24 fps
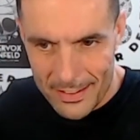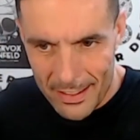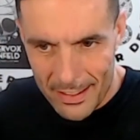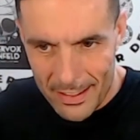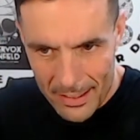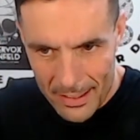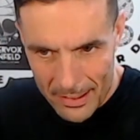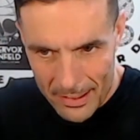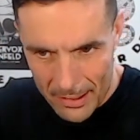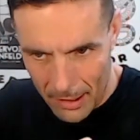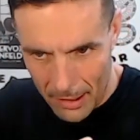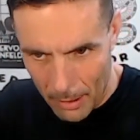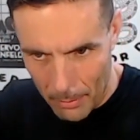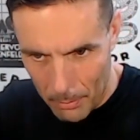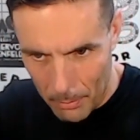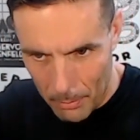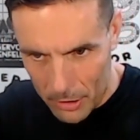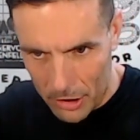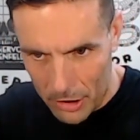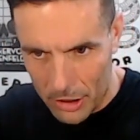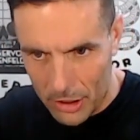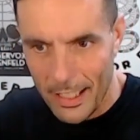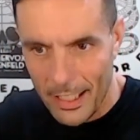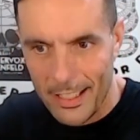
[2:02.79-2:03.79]
die nicht in
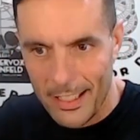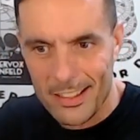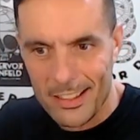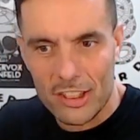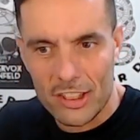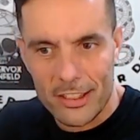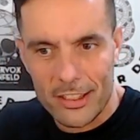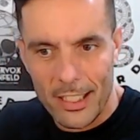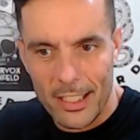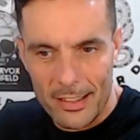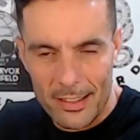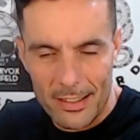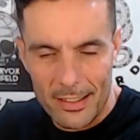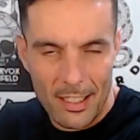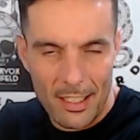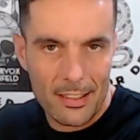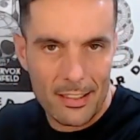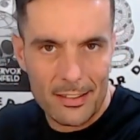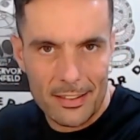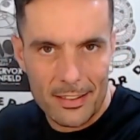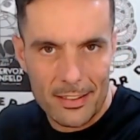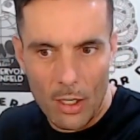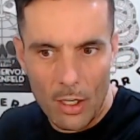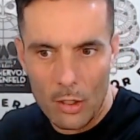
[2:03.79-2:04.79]
Klamotten stecken, stecken die dann
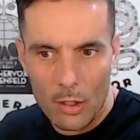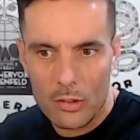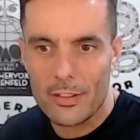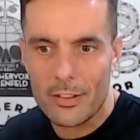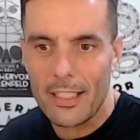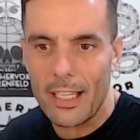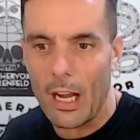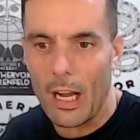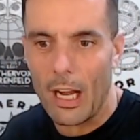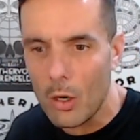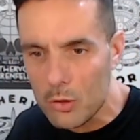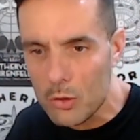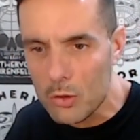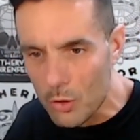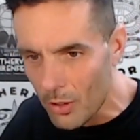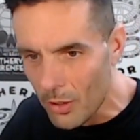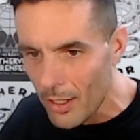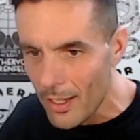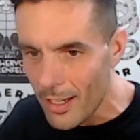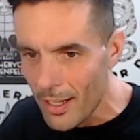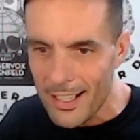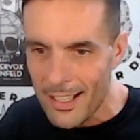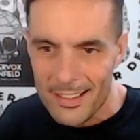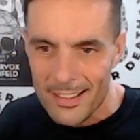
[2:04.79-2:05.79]
ins Auto. Und die
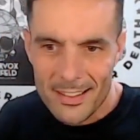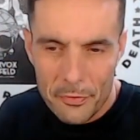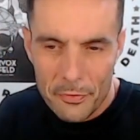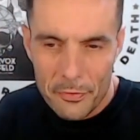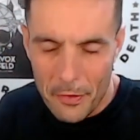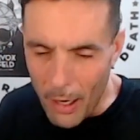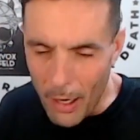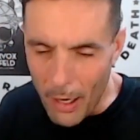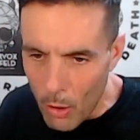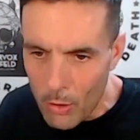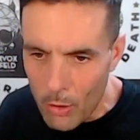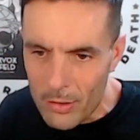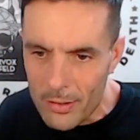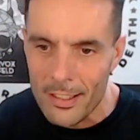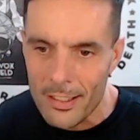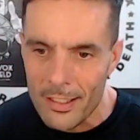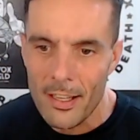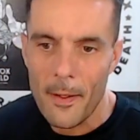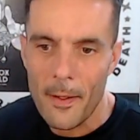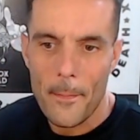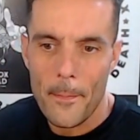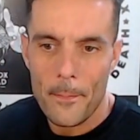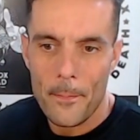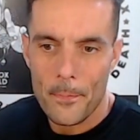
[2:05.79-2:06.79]
Auto, die Frauen,
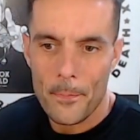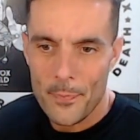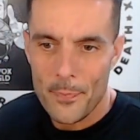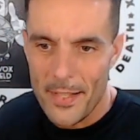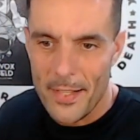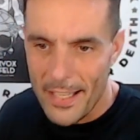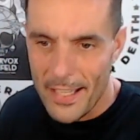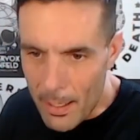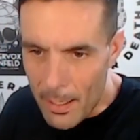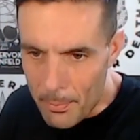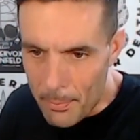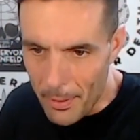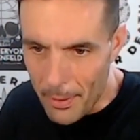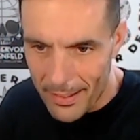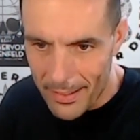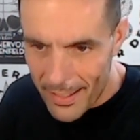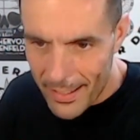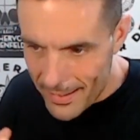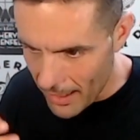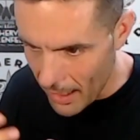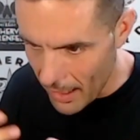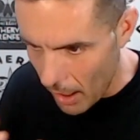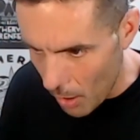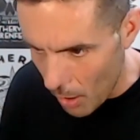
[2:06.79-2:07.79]
die geben ja
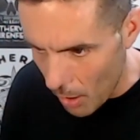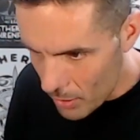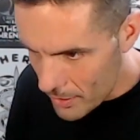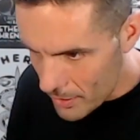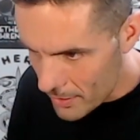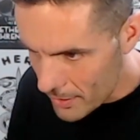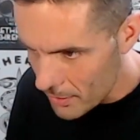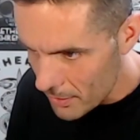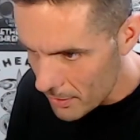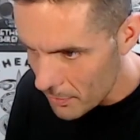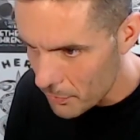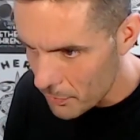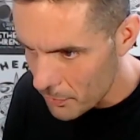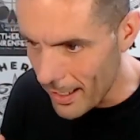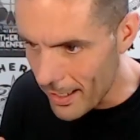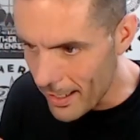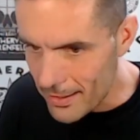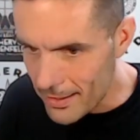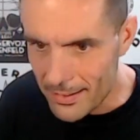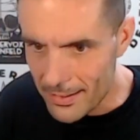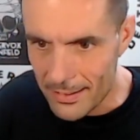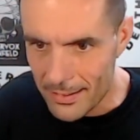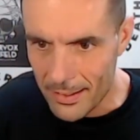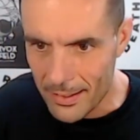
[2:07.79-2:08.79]
nichts aus für
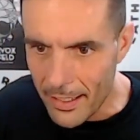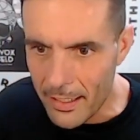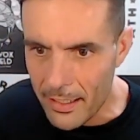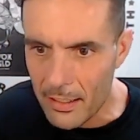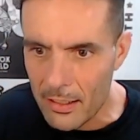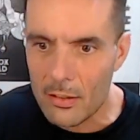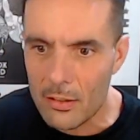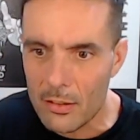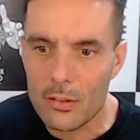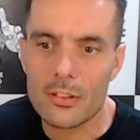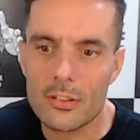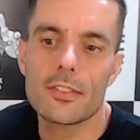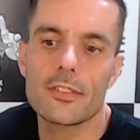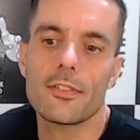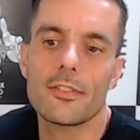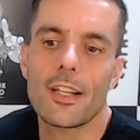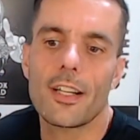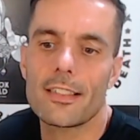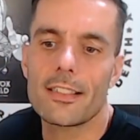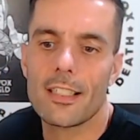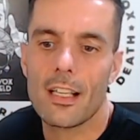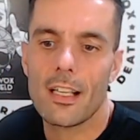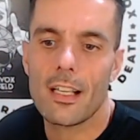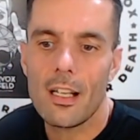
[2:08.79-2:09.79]
Essen, Trinken und so
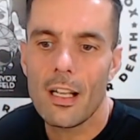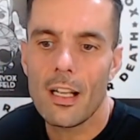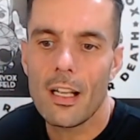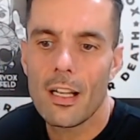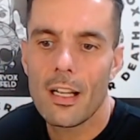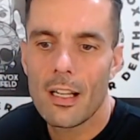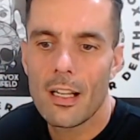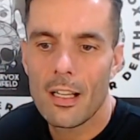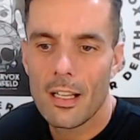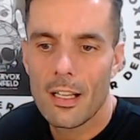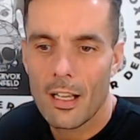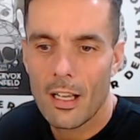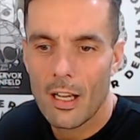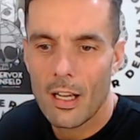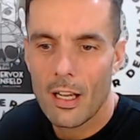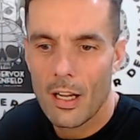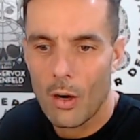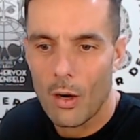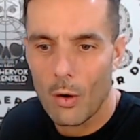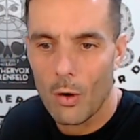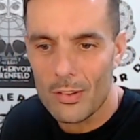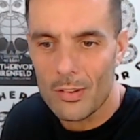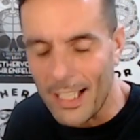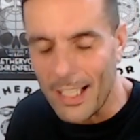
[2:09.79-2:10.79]
weiter.
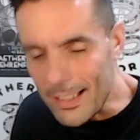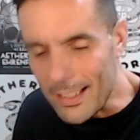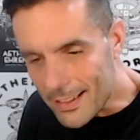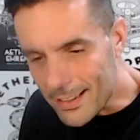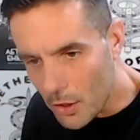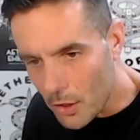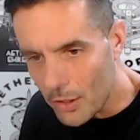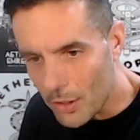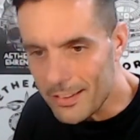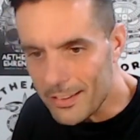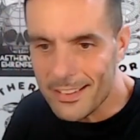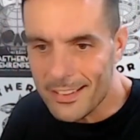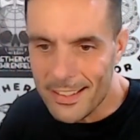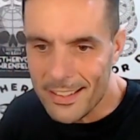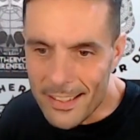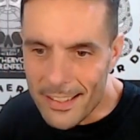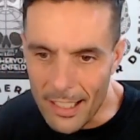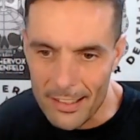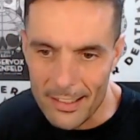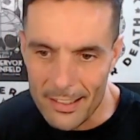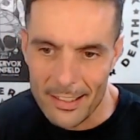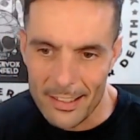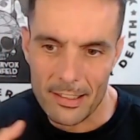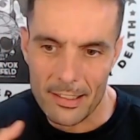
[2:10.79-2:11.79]
Und das können die
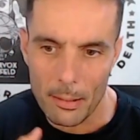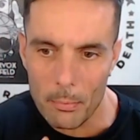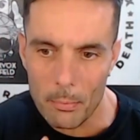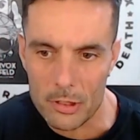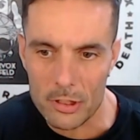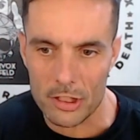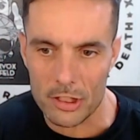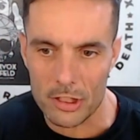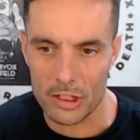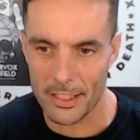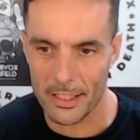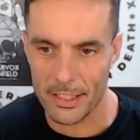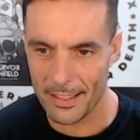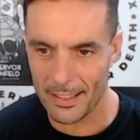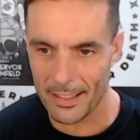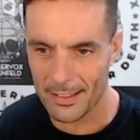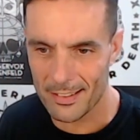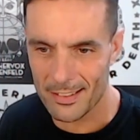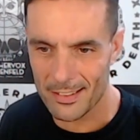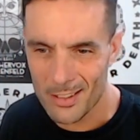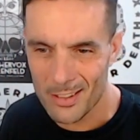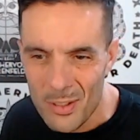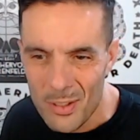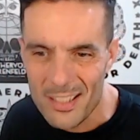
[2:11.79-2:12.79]
dann in Klamotten stecken.
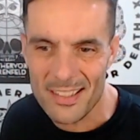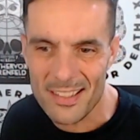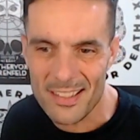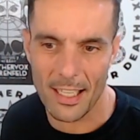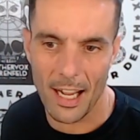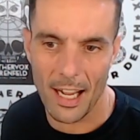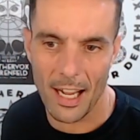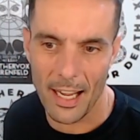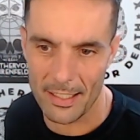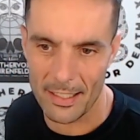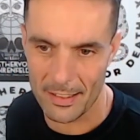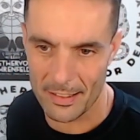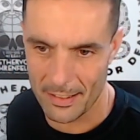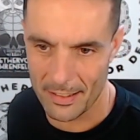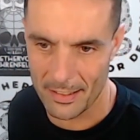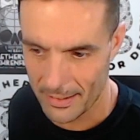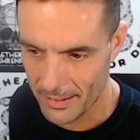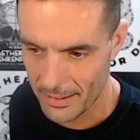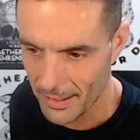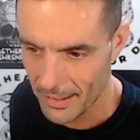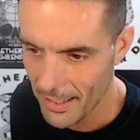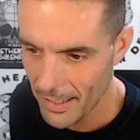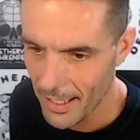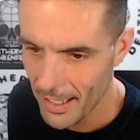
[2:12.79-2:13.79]
So ist es ja
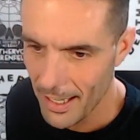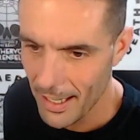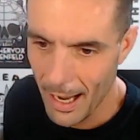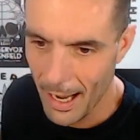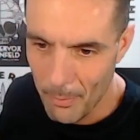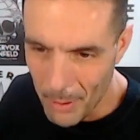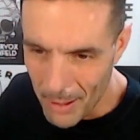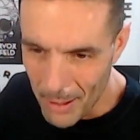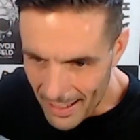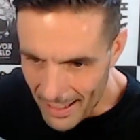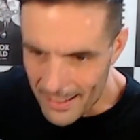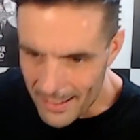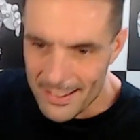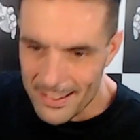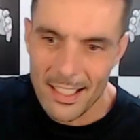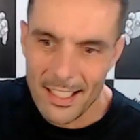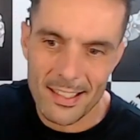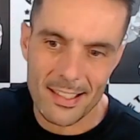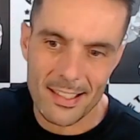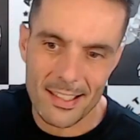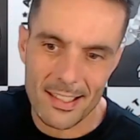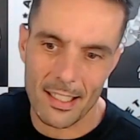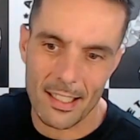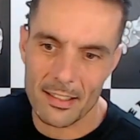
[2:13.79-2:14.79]
eigentlich. Aber das hier
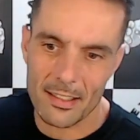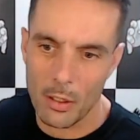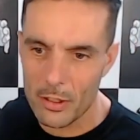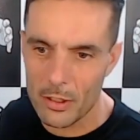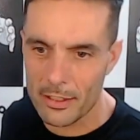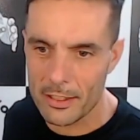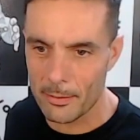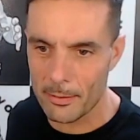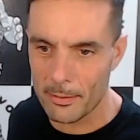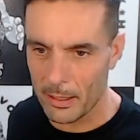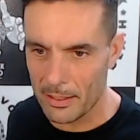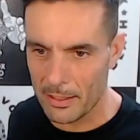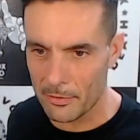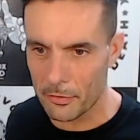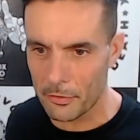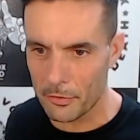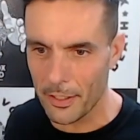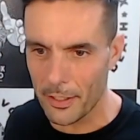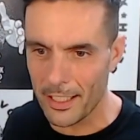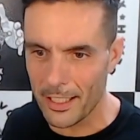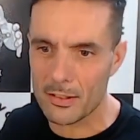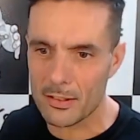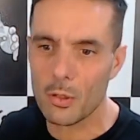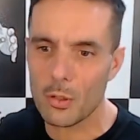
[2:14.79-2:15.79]
ist halt der ultimative
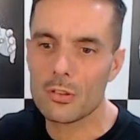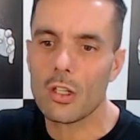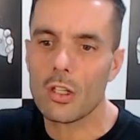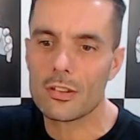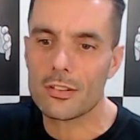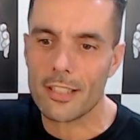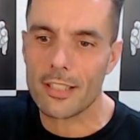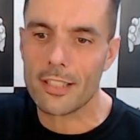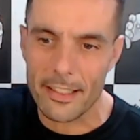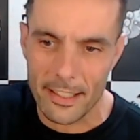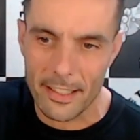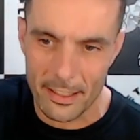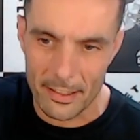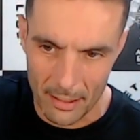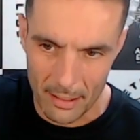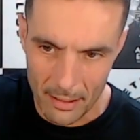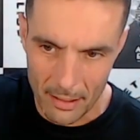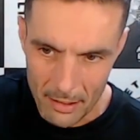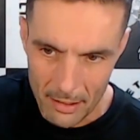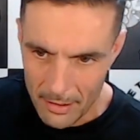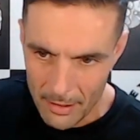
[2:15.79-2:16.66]
Flex. Und noch drei Kinder.